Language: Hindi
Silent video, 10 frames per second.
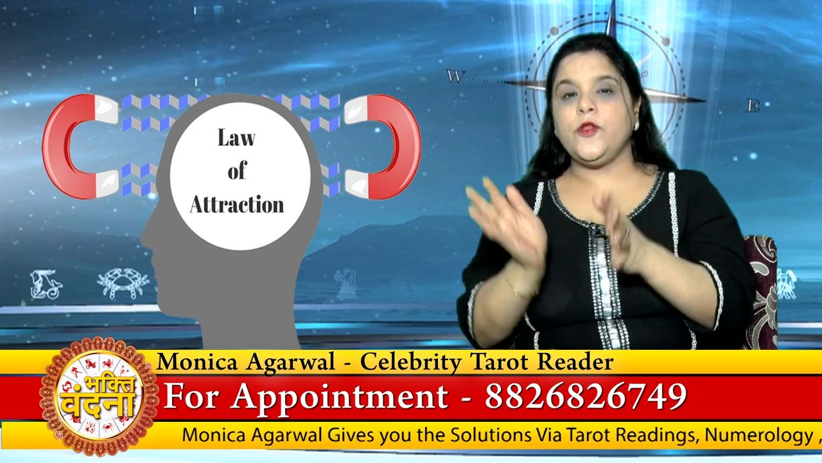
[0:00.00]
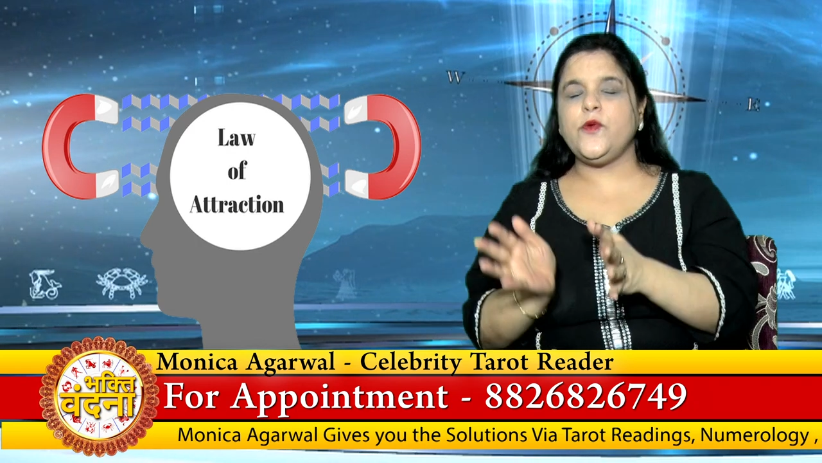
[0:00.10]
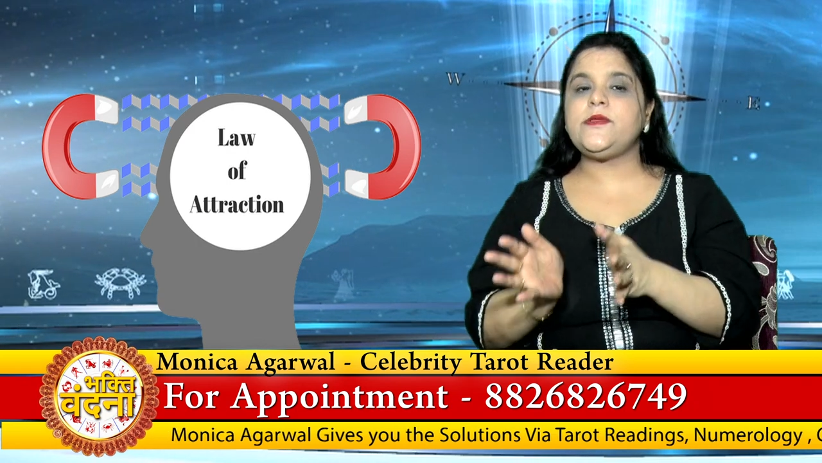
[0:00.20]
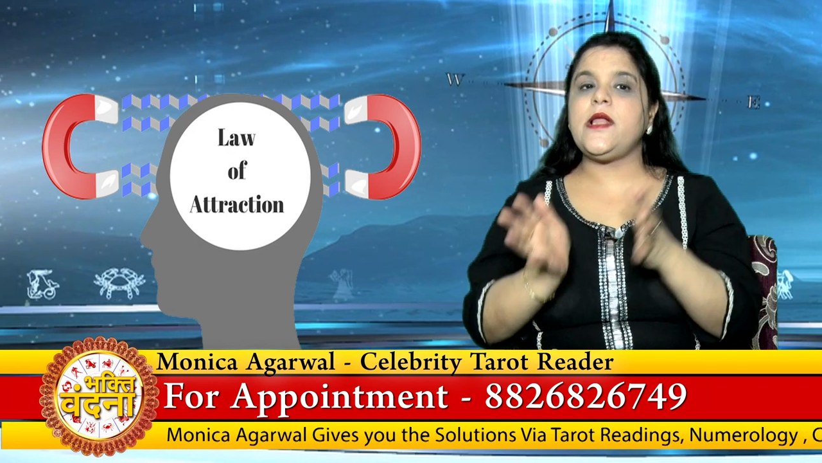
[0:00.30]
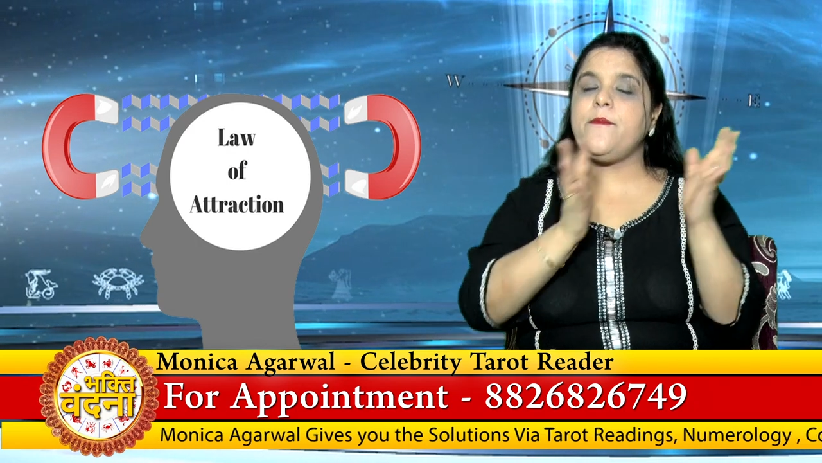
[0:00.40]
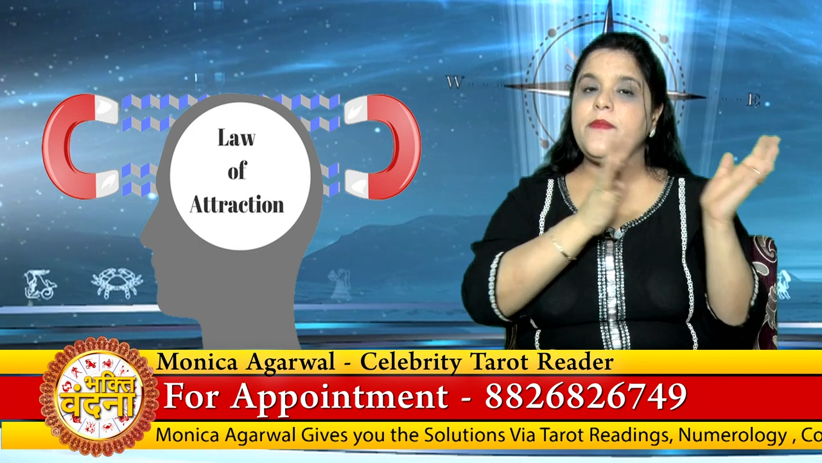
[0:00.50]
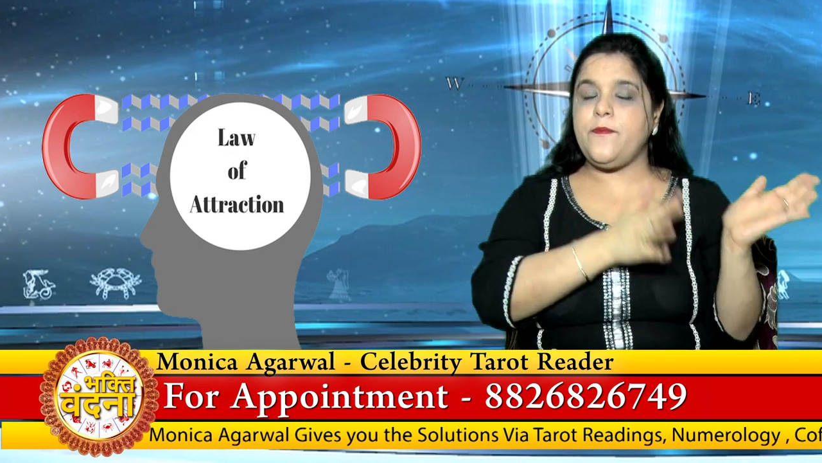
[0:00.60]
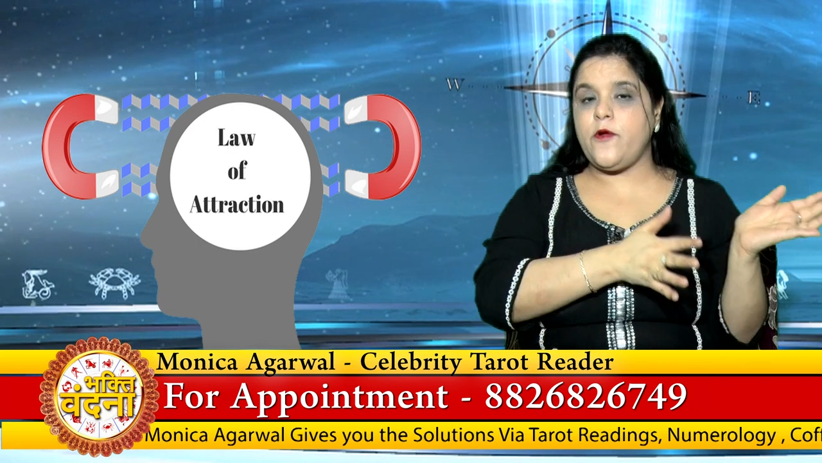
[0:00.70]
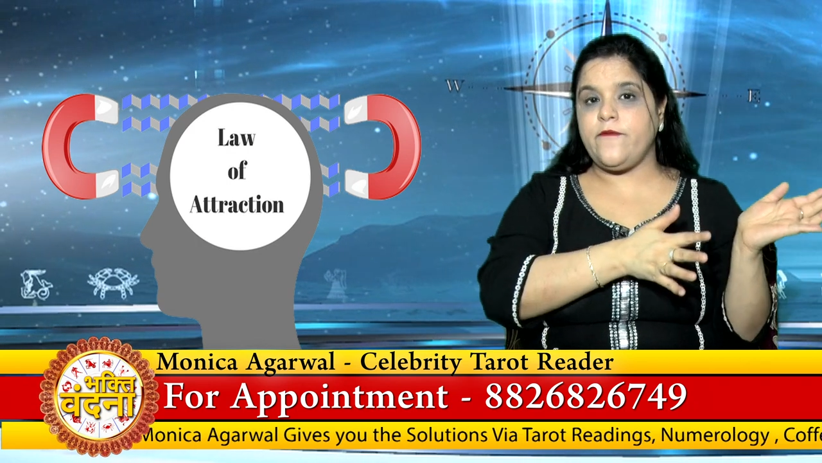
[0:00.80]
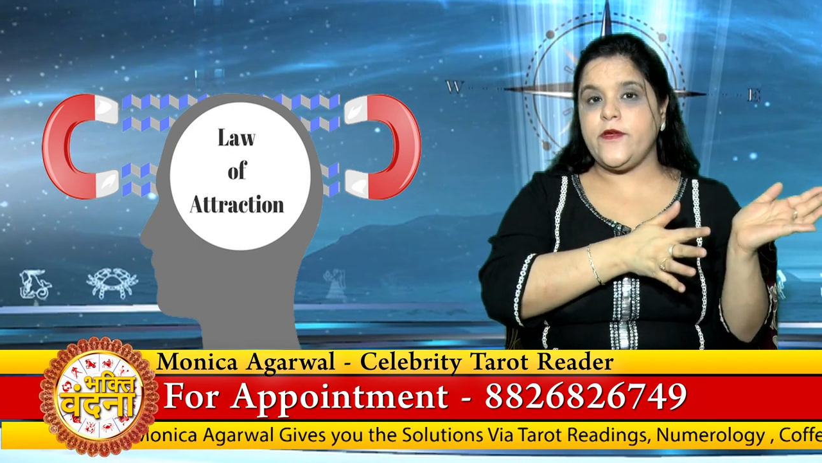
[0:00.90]
दूसरा अपने
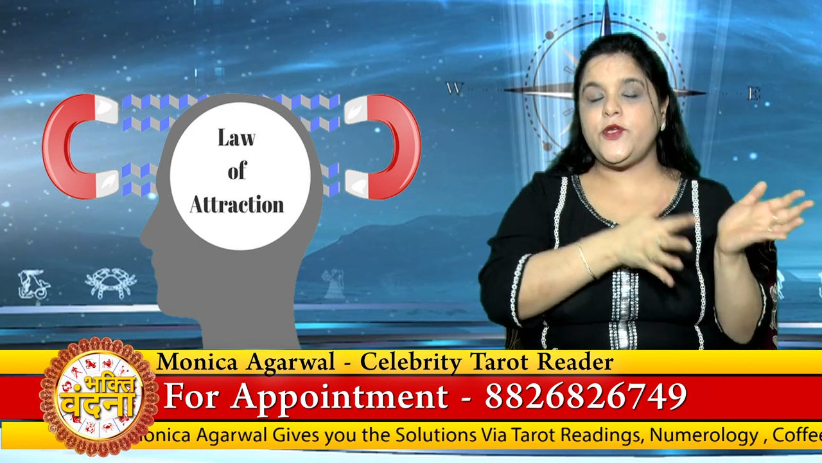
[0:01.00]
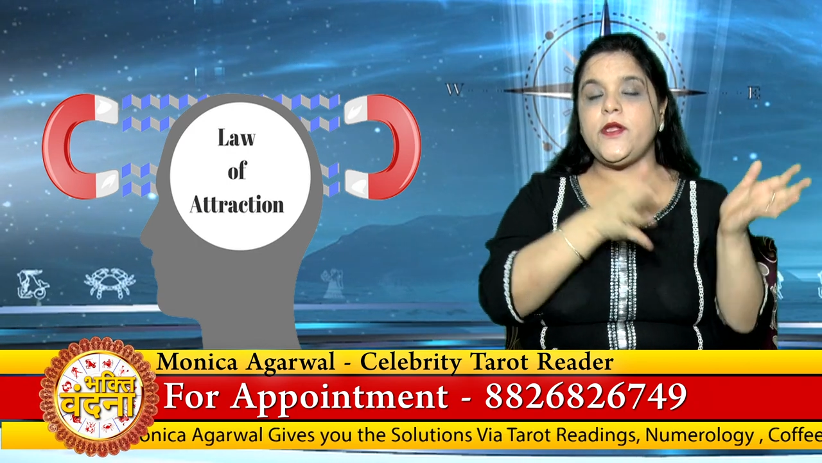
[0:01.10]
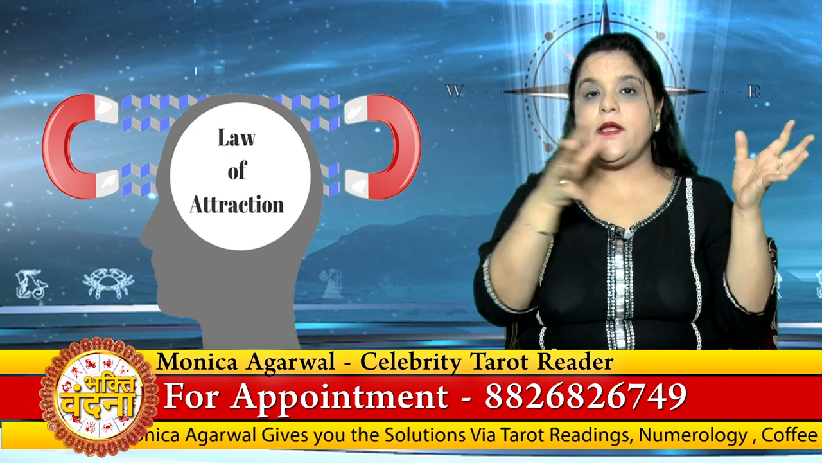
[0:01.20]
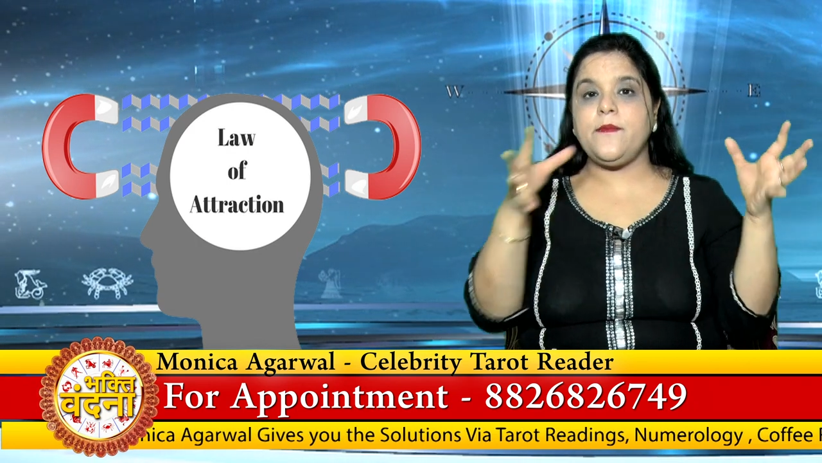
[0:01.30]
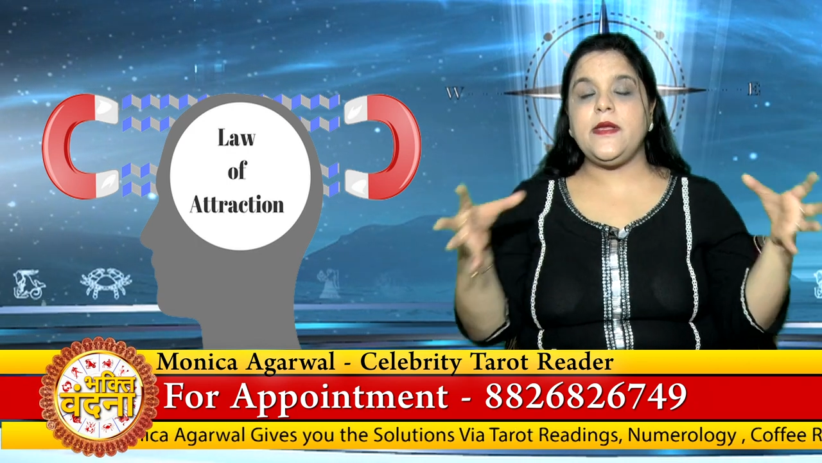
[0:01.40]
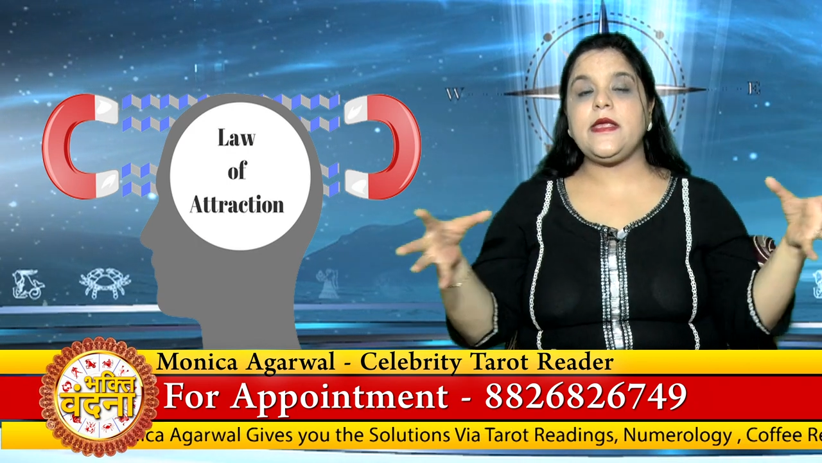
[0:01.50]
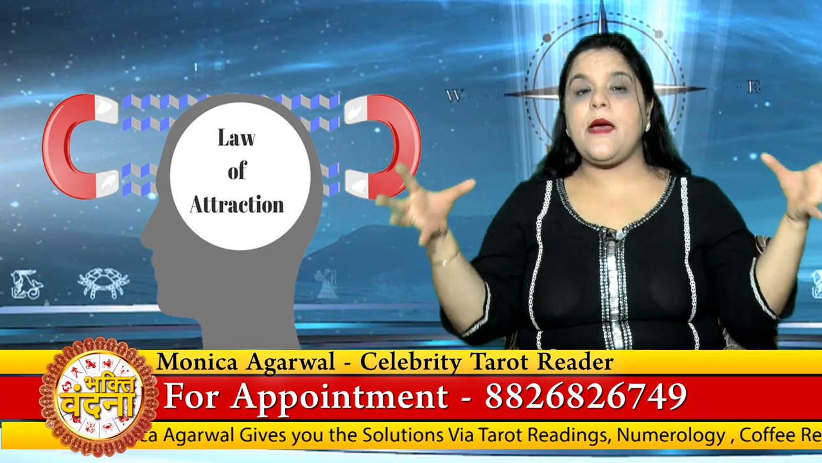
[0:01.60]
प्रोफेशन एंड अपनी